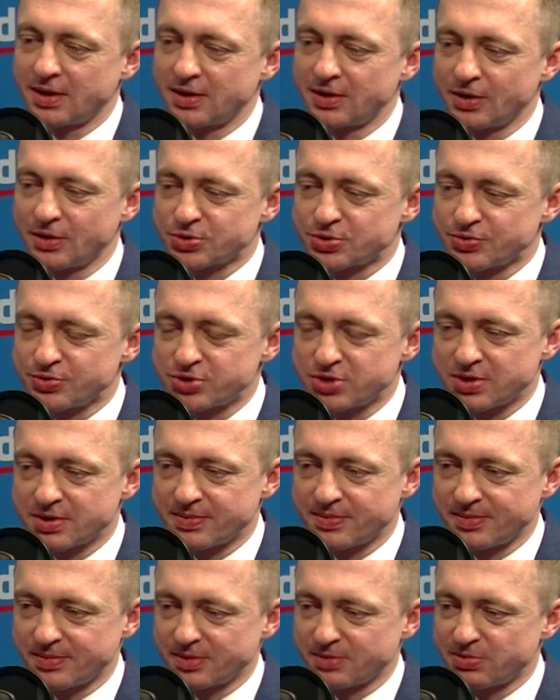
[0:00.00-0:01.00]
No, oczywiście
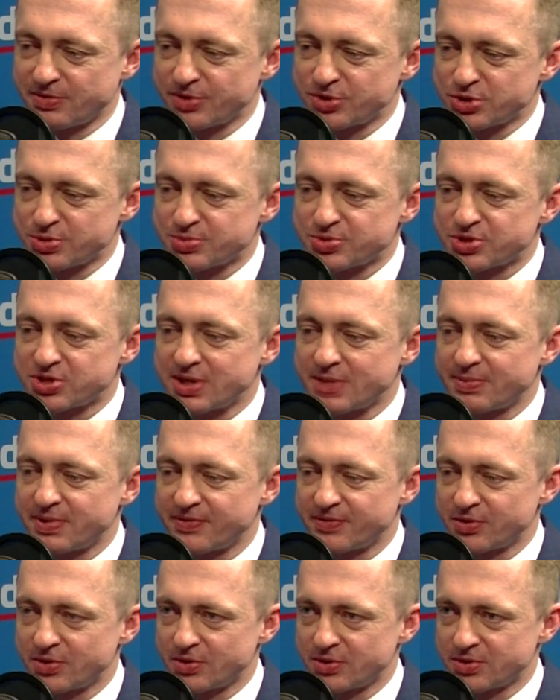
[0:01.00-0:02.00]
odpowiedziałem, że na
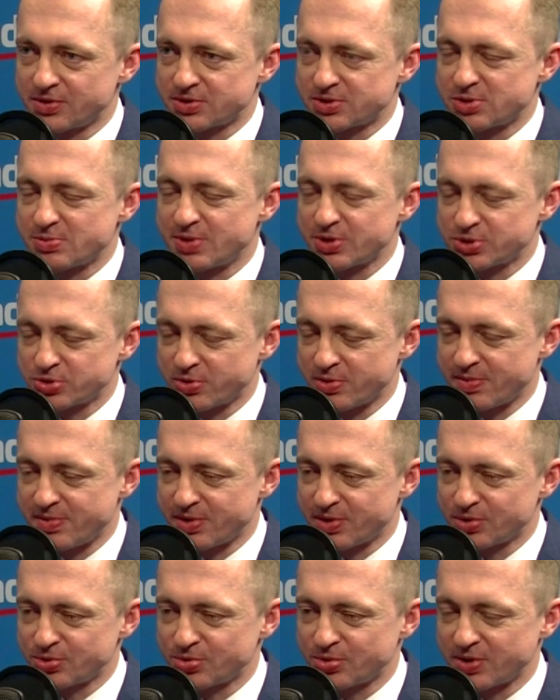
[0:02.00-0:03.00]
pewno zobaczą
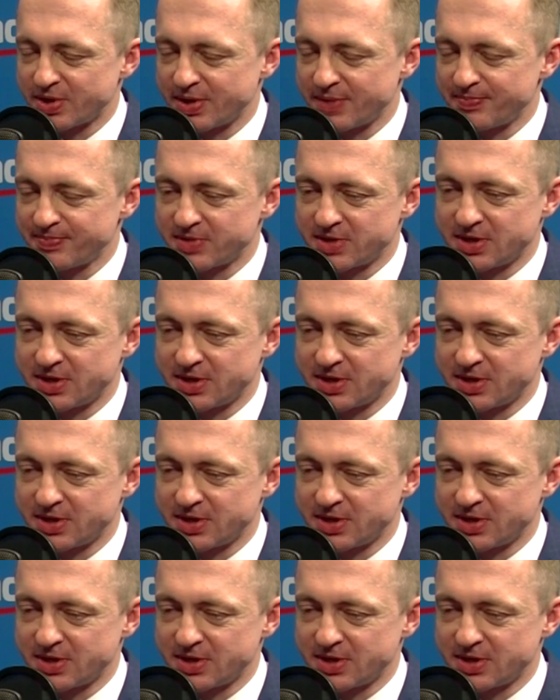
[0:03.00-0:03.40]
emeryturę.